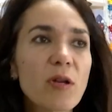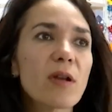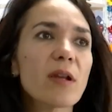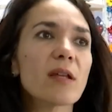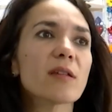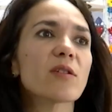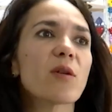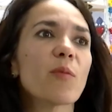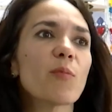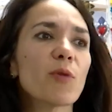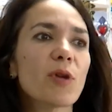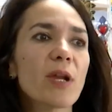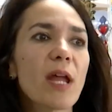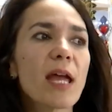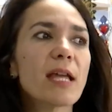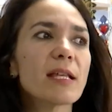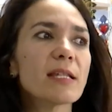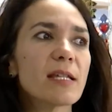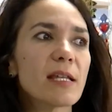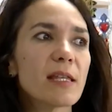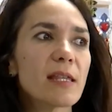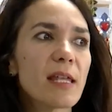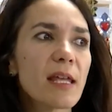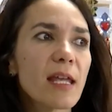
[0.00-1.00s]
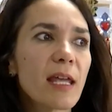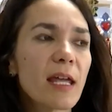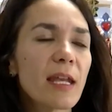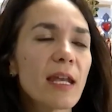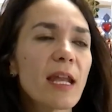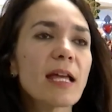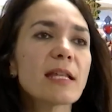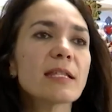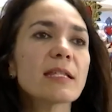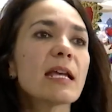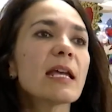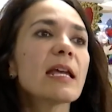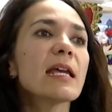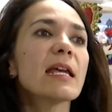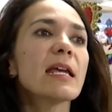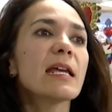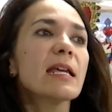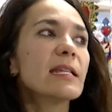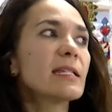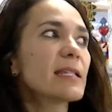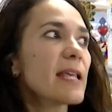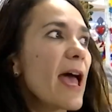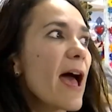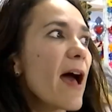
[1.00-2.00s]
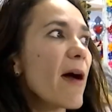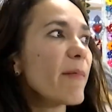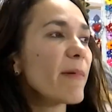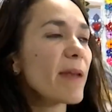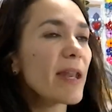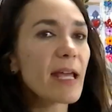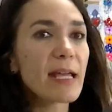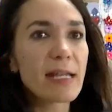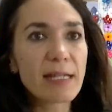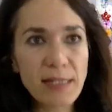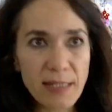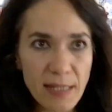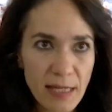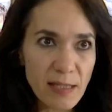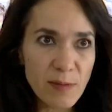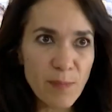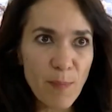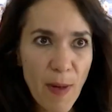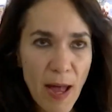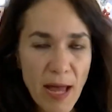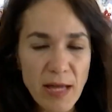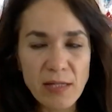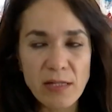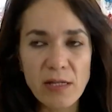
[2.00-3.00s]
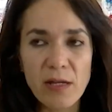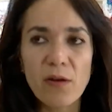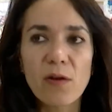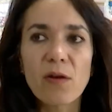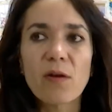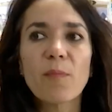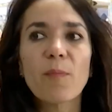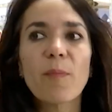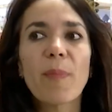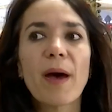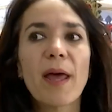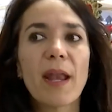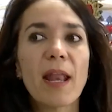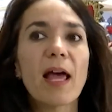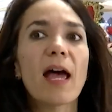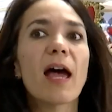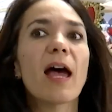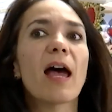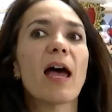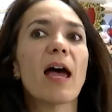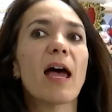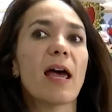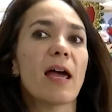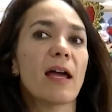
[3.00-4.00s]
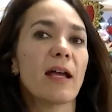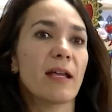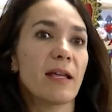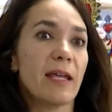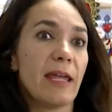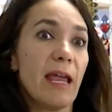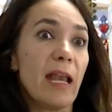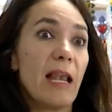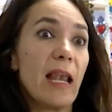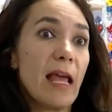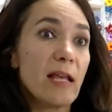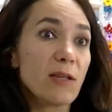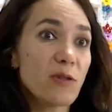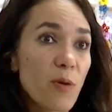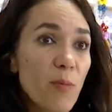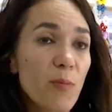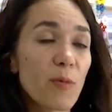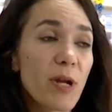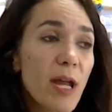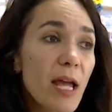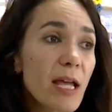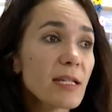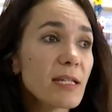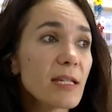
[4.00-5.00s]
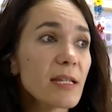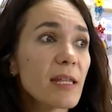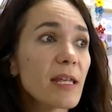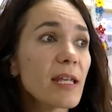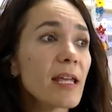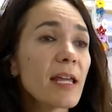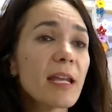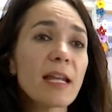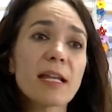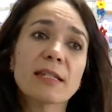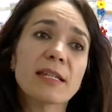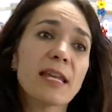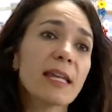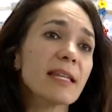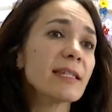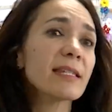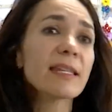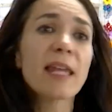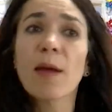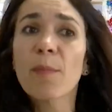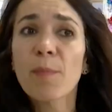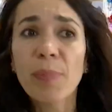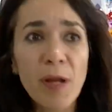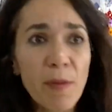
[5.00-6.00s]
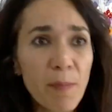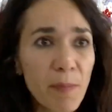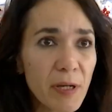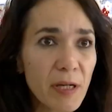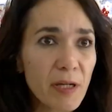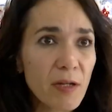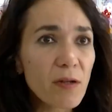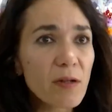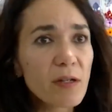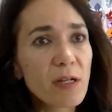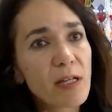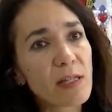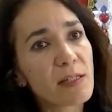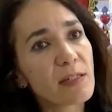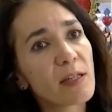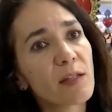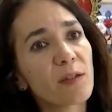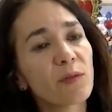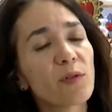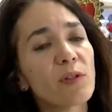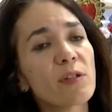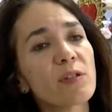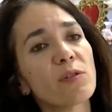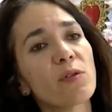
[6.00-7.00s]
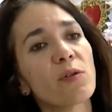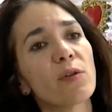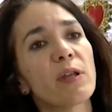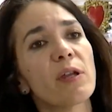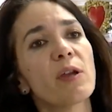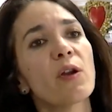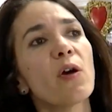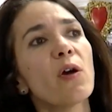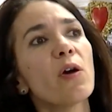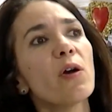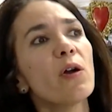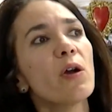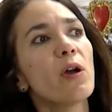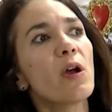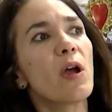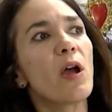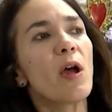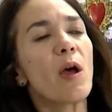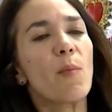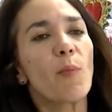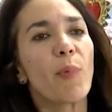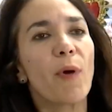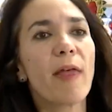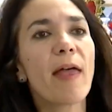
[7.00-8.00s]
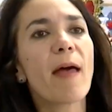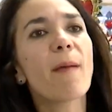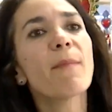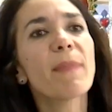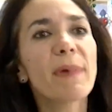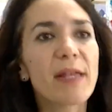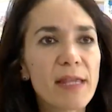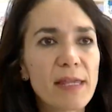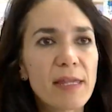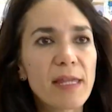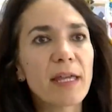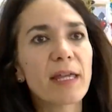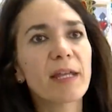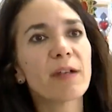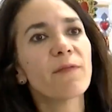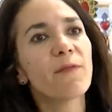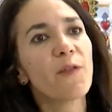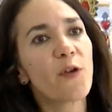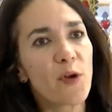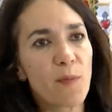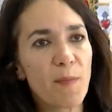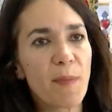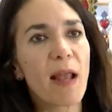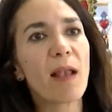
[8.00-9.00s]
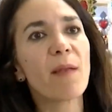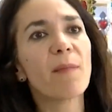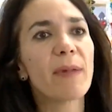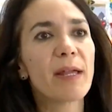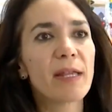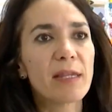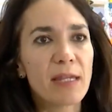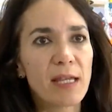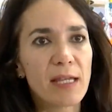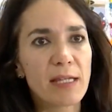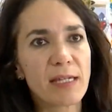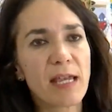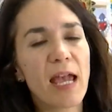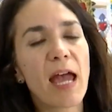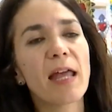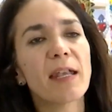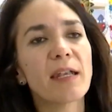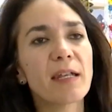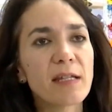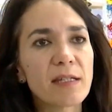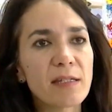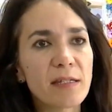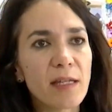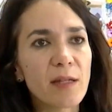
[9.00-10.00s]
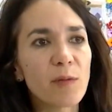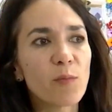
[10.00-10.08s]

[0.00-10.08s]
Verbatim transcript: con las comunidades indígenas, se abre este espacio para que las comunidades indígenas que siempre han venido en el centro histórico puedan vender formalmente ya en este